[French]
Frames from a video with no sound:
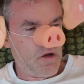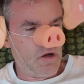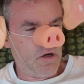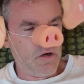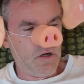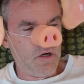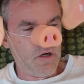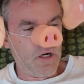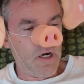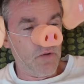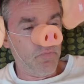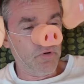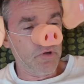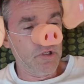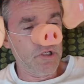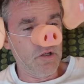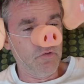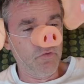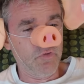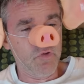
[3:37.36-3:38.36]
là là, la
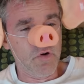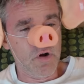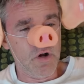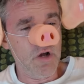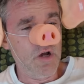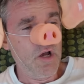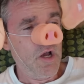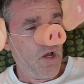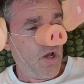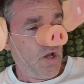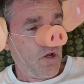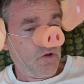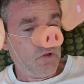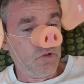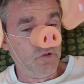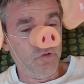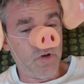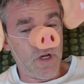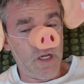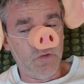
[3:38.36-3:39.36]
prochaine fois,
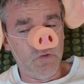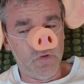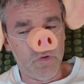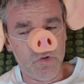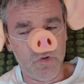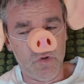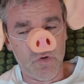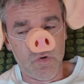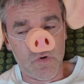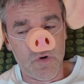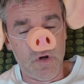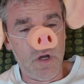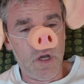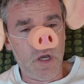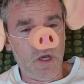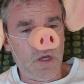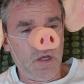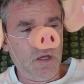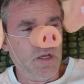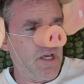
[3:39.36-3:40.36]
je ferai attention.
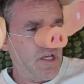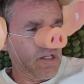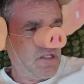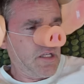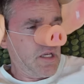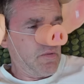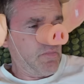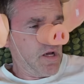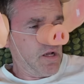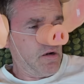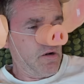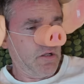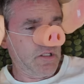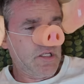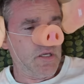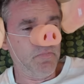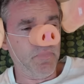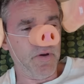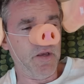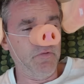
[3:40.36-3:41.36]
Et Esteban, là,
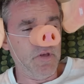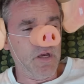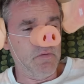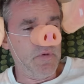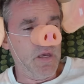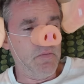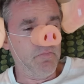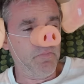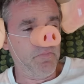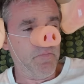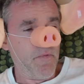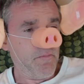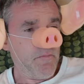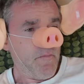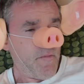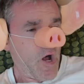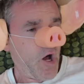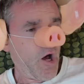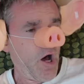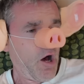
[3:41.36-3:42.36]
qui me prévient même
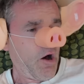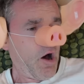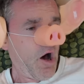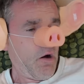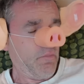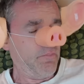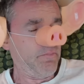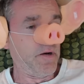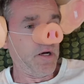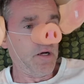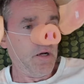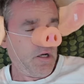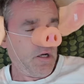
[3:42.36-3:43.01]
oh,